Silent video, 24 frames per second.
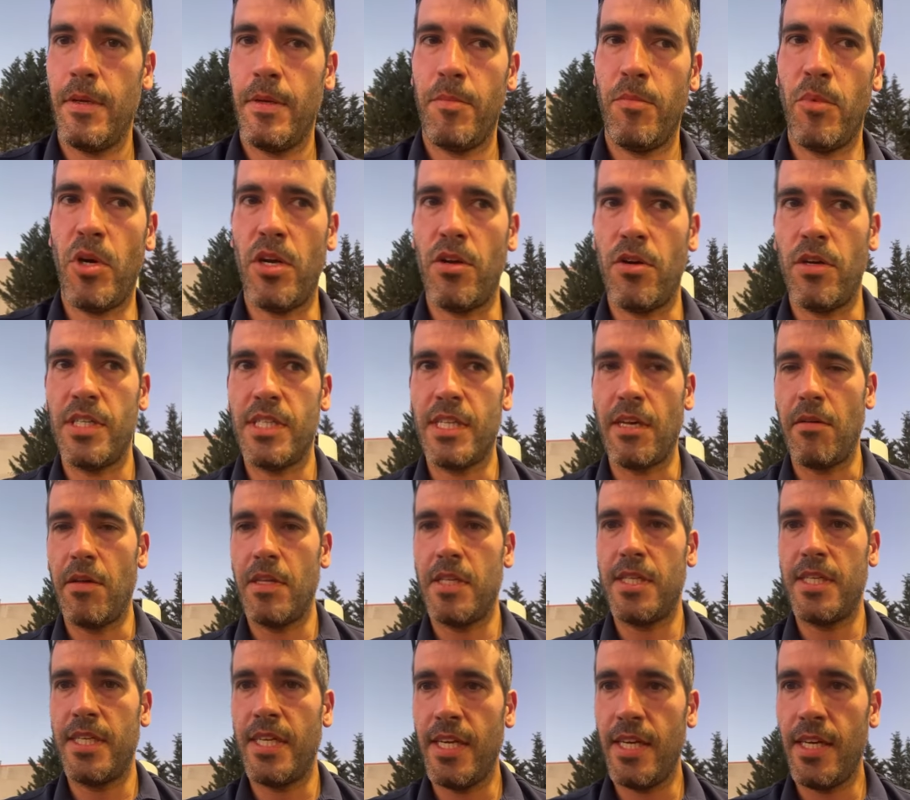Bueno, esta
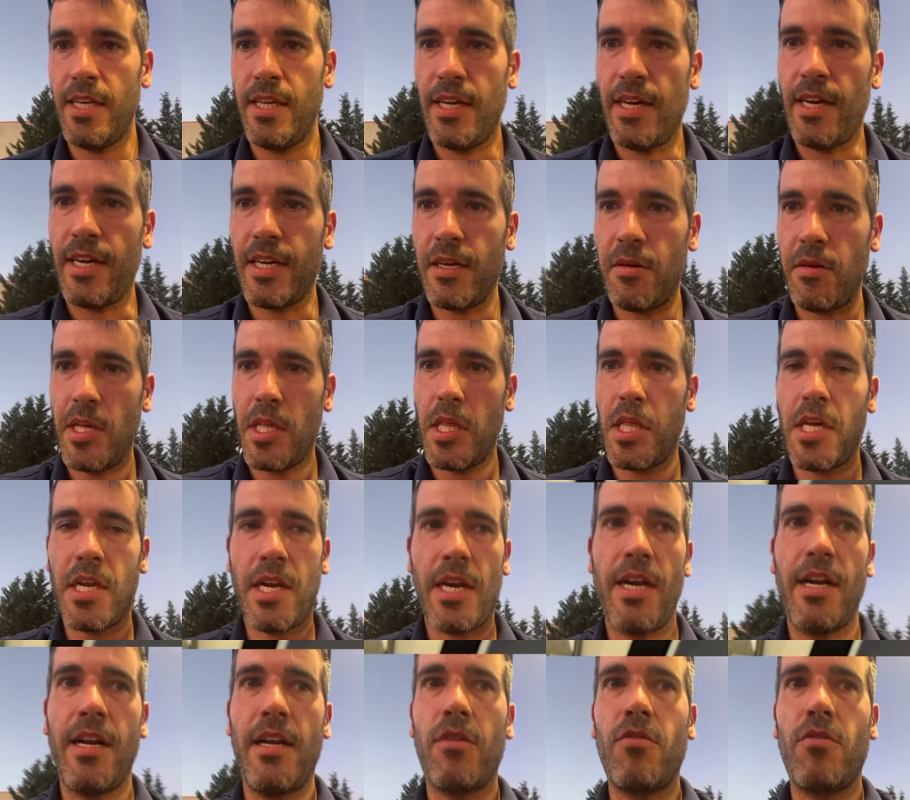vez sí, acaba de cerrar el